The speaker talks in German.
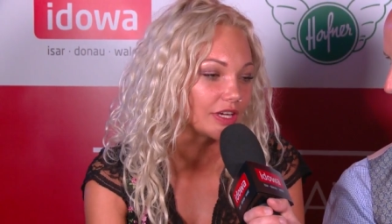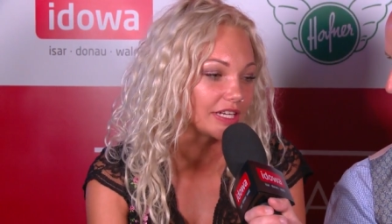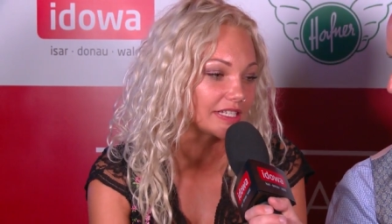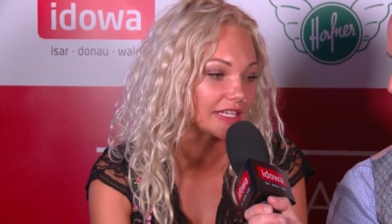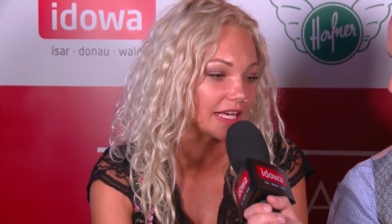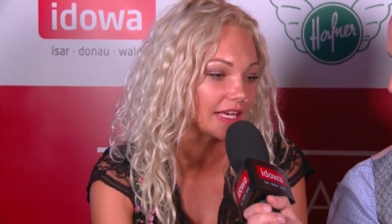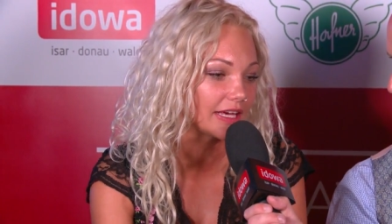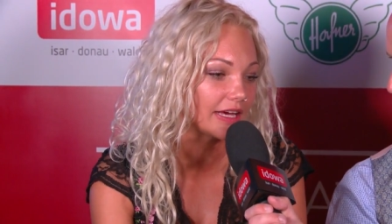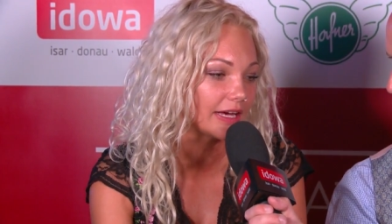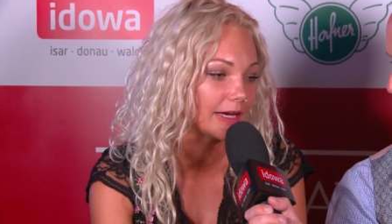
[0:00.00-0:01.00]
ich
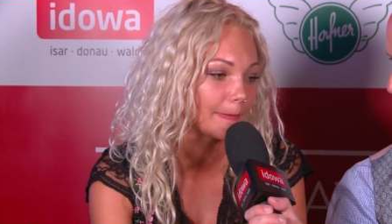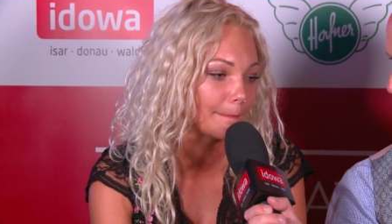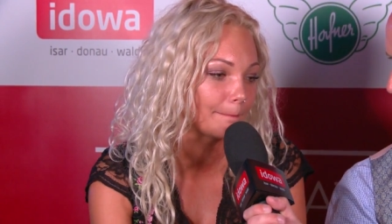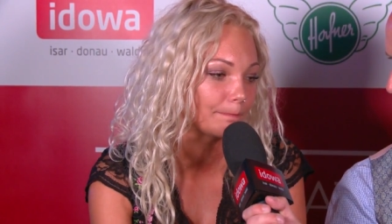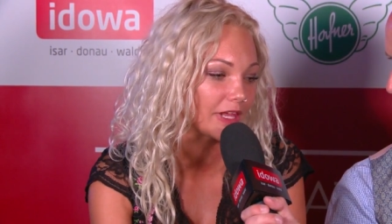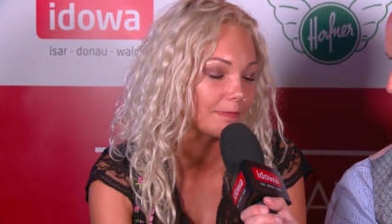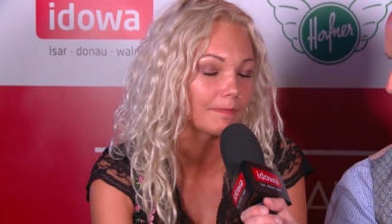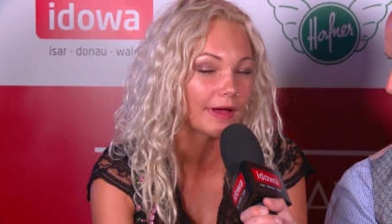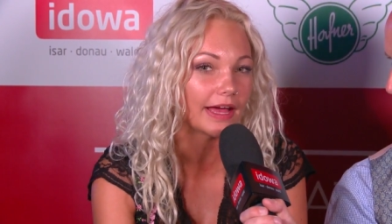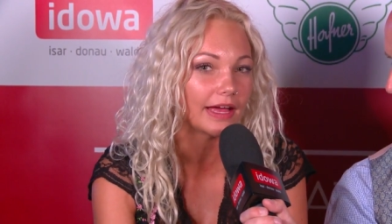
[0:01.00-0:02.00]
gehe ähm,
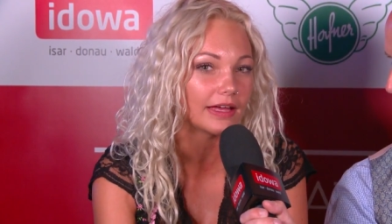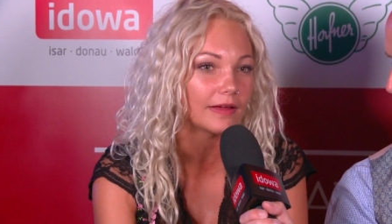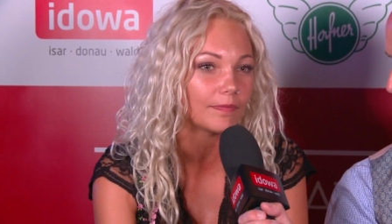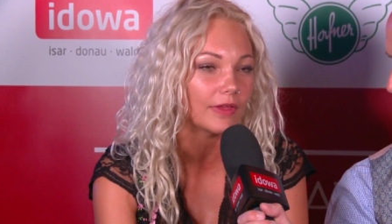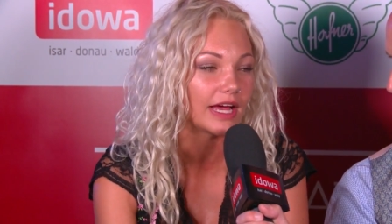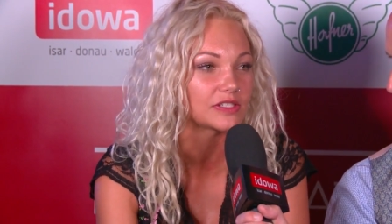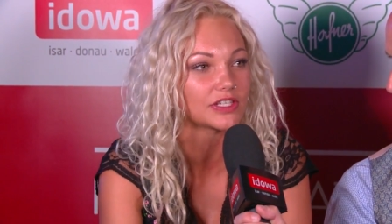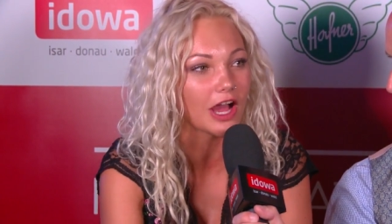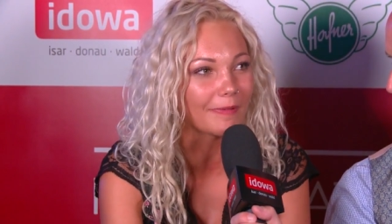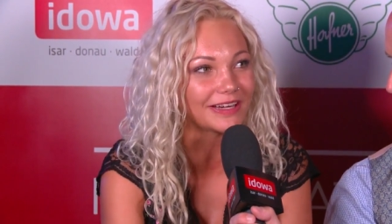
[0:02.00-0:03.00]
nebenbei, also
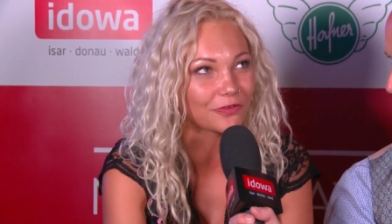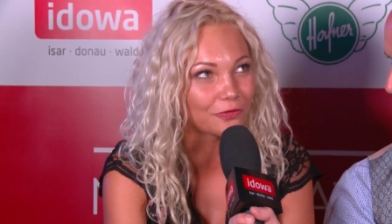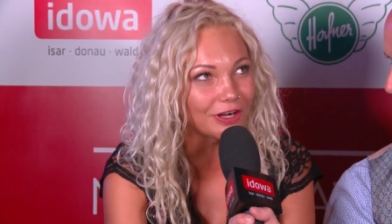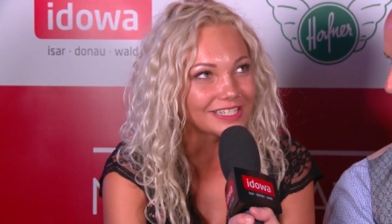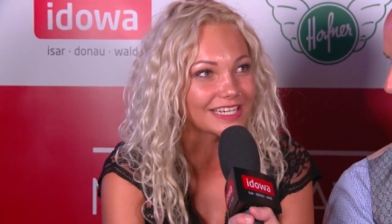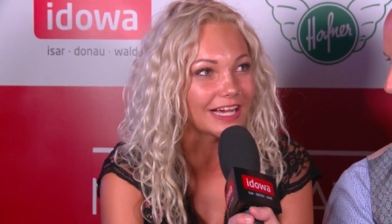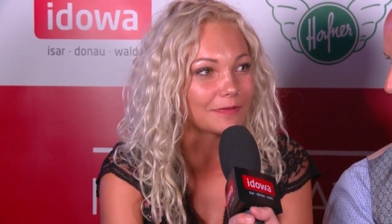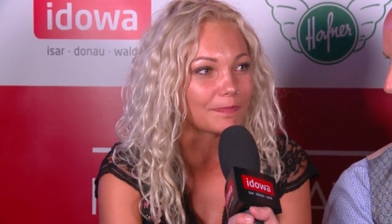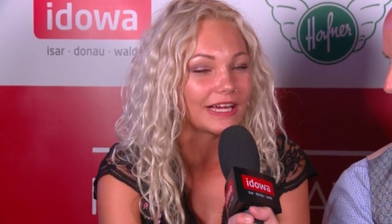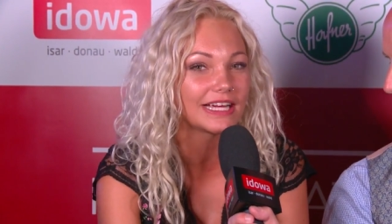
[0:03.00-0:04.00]
ich arbeite
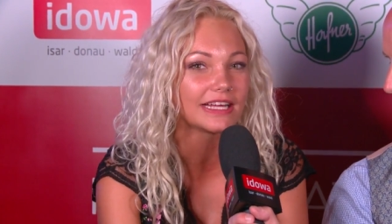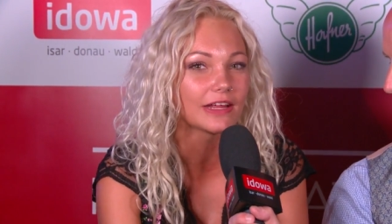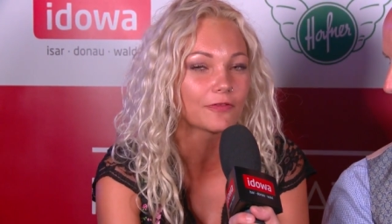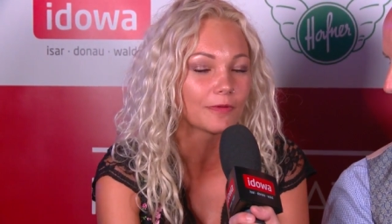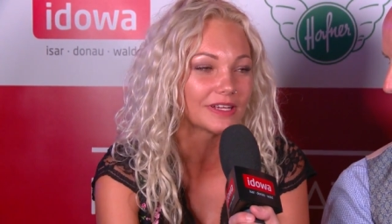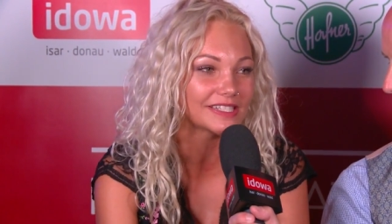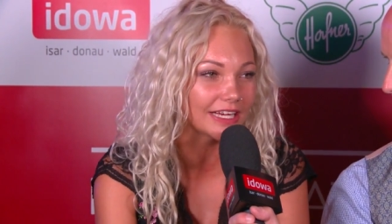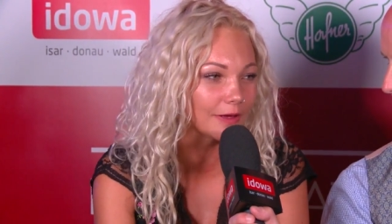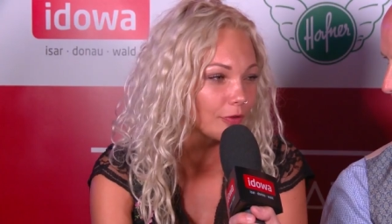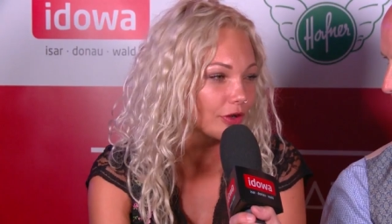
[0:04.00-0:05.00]
Vollzeit bei der Firma
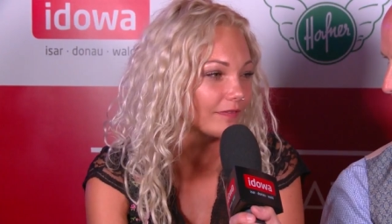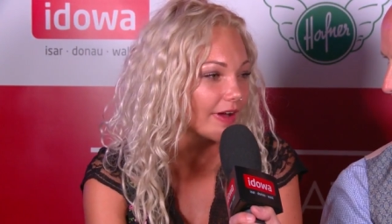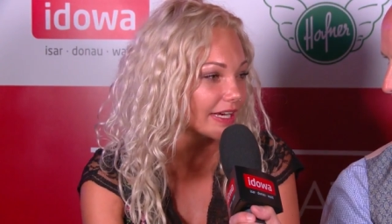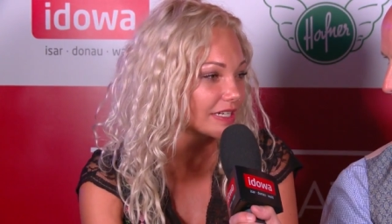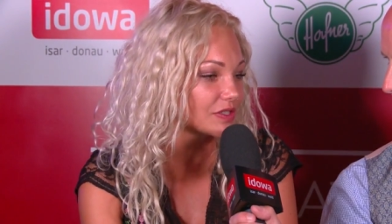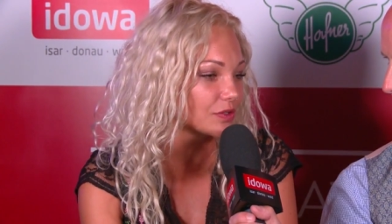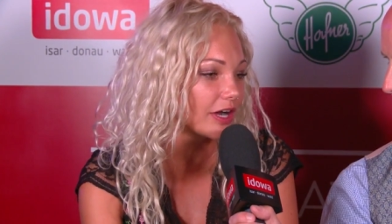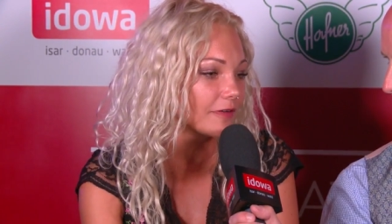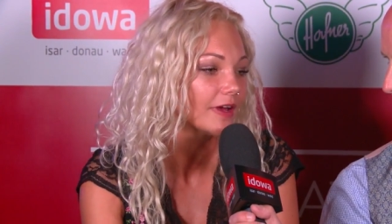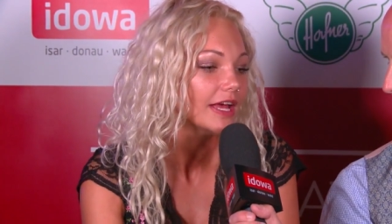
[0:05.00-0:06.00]
Sennebogen in
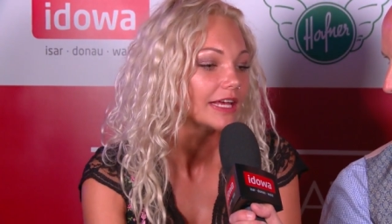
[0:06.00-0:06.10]
Wackersdorf,